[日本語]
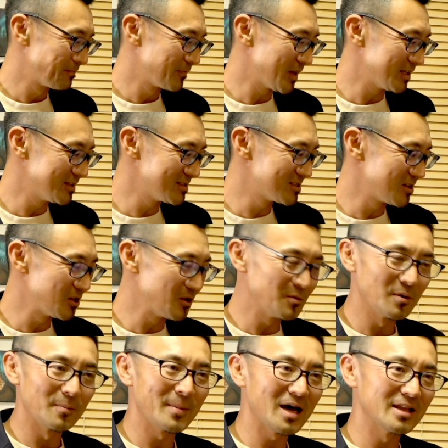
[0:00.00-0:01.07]
なんですけど
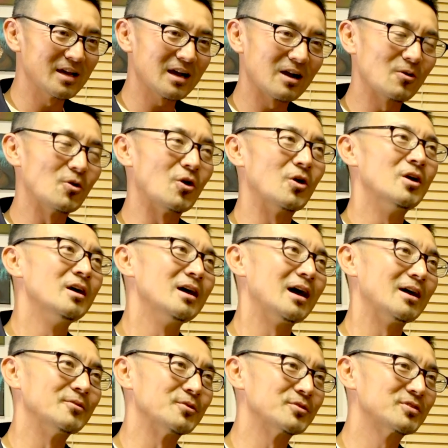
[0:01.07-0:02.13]
もまあなんかこう
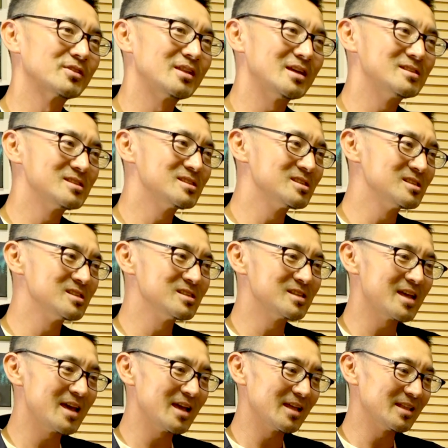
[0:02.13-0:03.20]
あの鉄
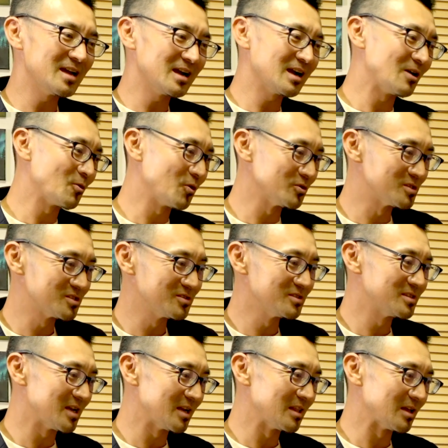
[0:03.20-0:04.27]
で何かをこう作っ
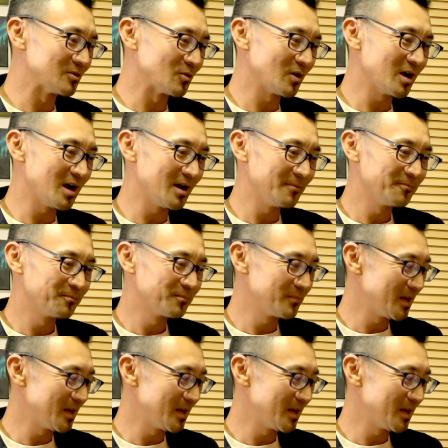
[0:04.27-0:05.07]
たりだとか、